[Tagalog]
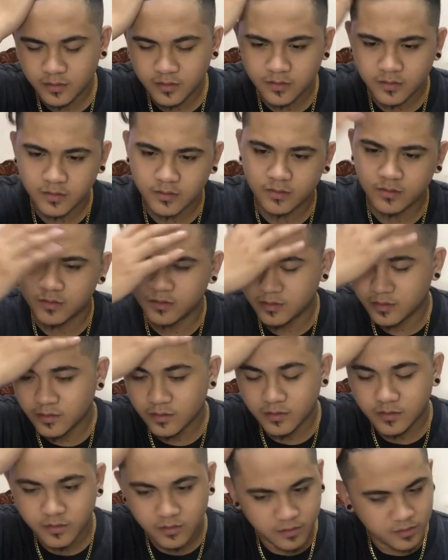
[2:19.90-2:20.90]
at ako
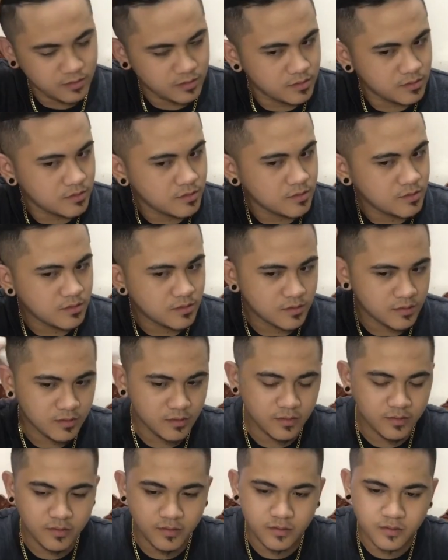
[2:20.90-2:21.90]
kasusin na
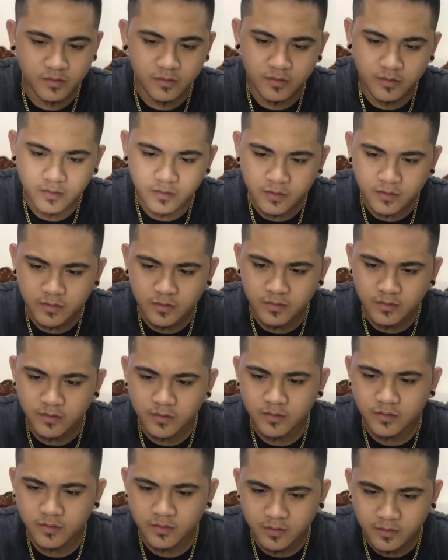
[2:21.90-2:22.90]
Hard job,
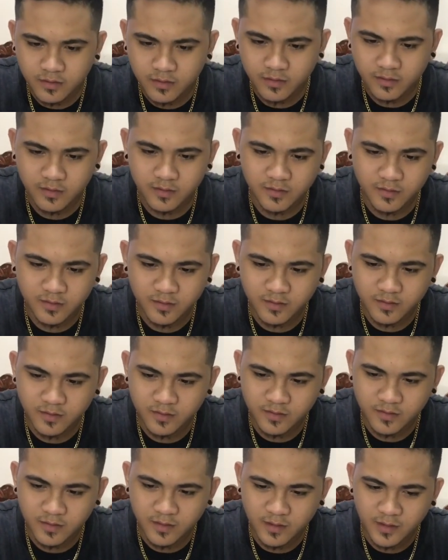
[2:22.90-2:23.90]
naiwan na ba sa
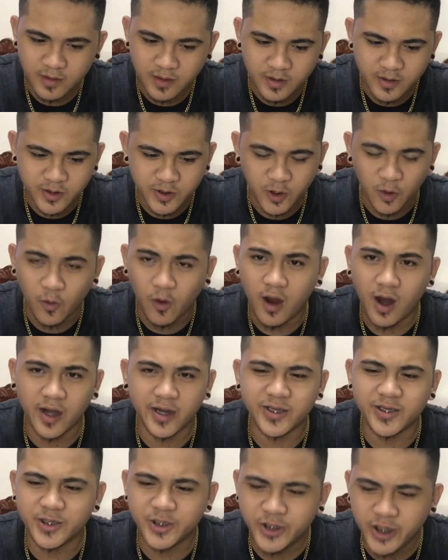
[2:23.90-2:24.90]
elementarya So
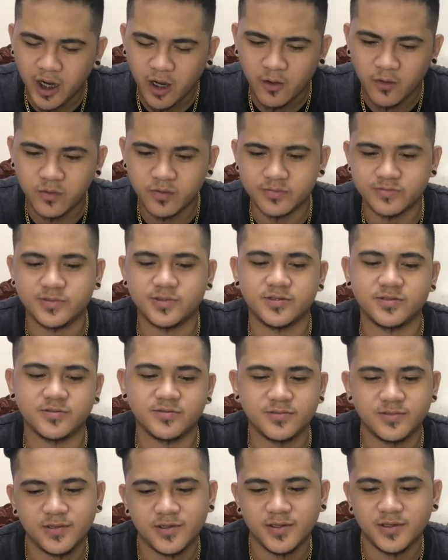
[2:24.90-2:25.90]
hard job so
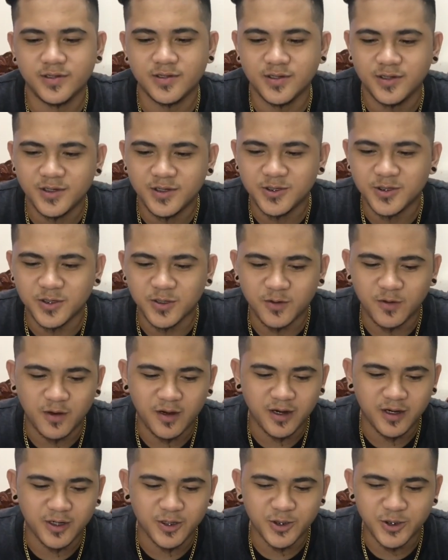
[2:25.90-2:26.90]
So
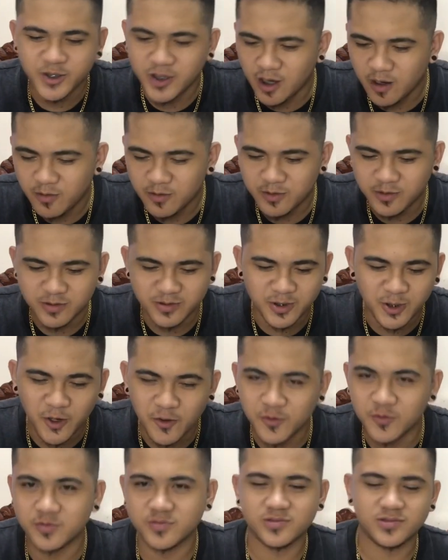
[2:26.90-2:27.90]
hard job, oh,
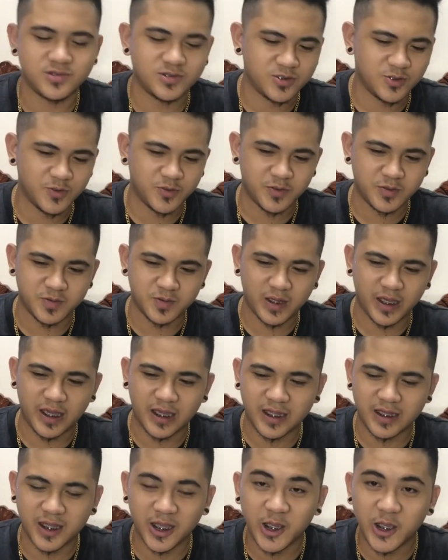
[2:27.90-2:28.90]
Joe So kung
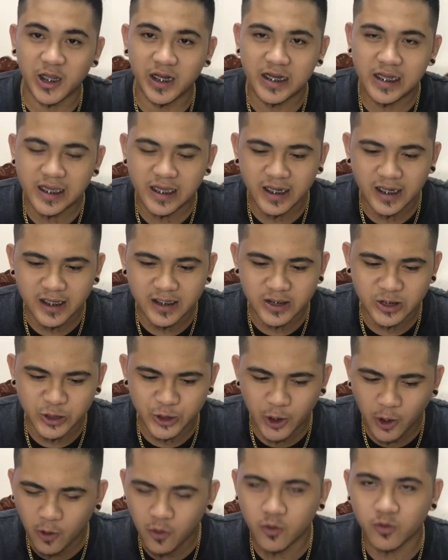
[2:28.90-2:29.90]
nakikita niyo yung lyrics,
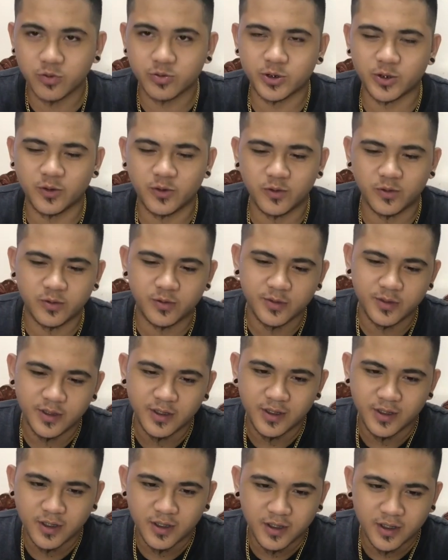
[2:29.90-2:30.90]
Joe So
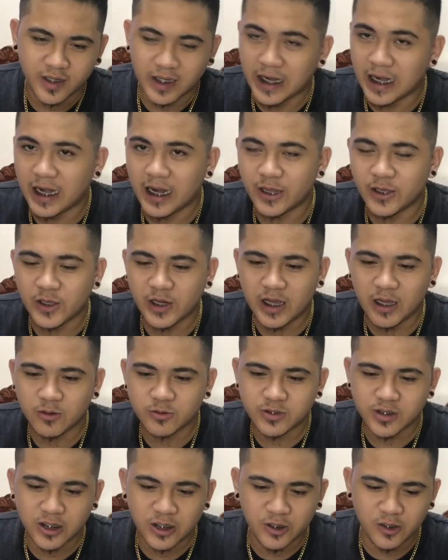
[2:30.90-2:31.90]
kilala niyo na
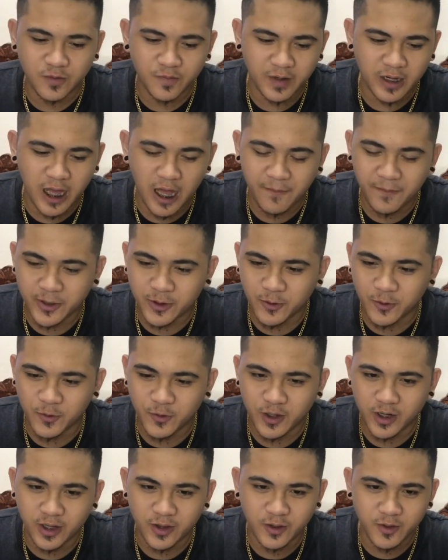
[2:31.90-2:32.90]
kung sino yung
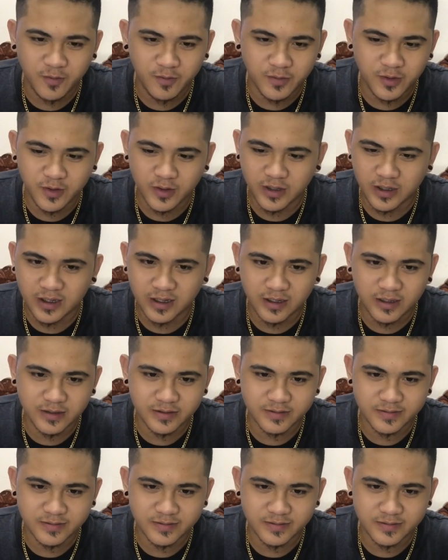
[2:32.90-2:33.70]
pinapatungkolan doon Mukhang,